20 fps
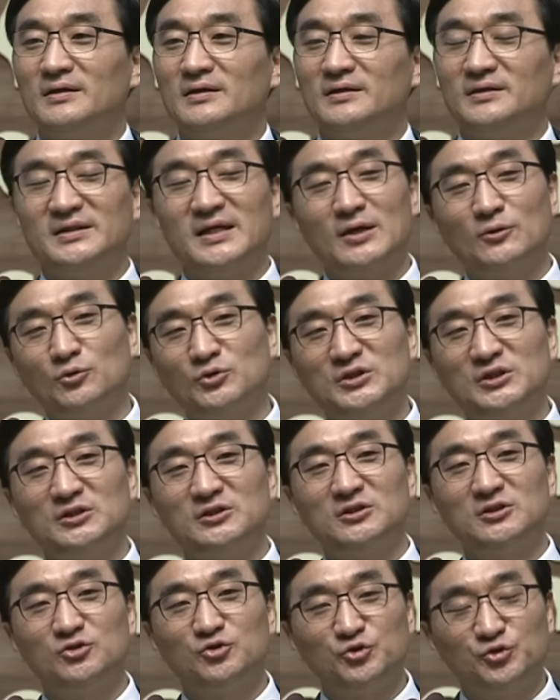그래서 헤롯이
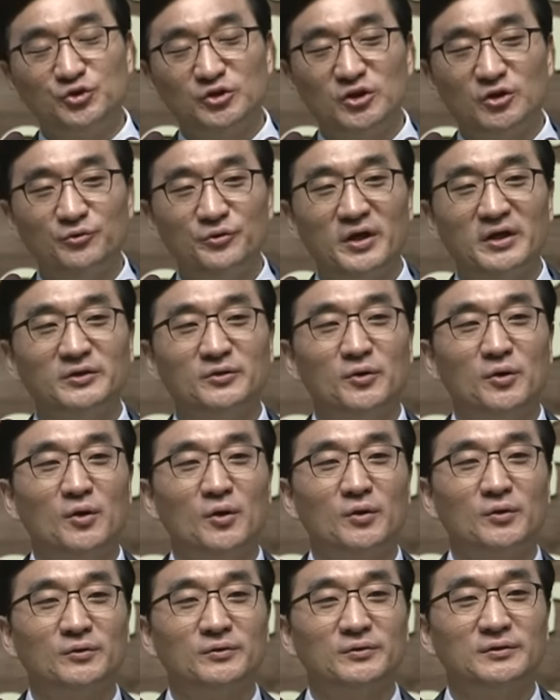그를 죽이려고
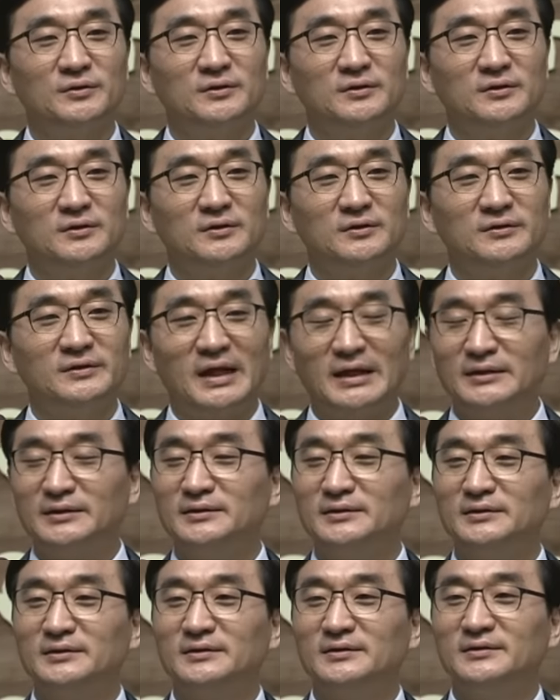해도
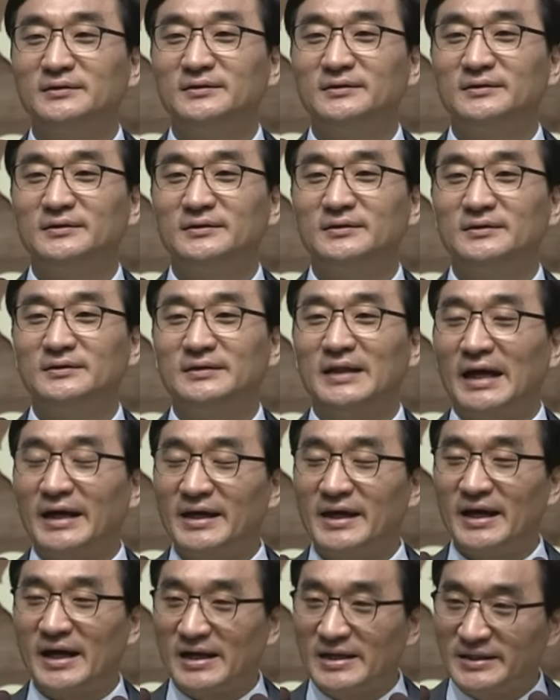나는
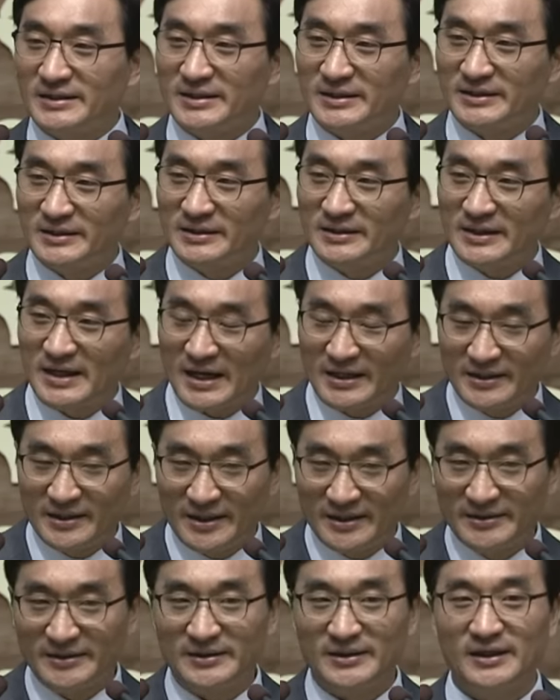나의 갈 길을
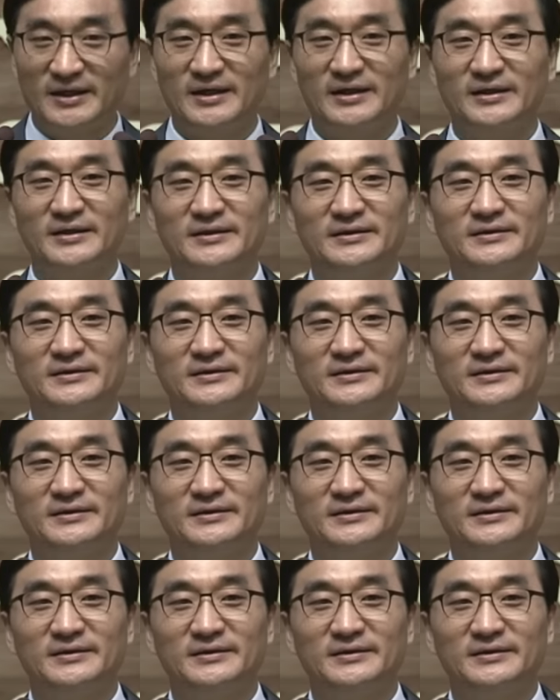가야 하리라.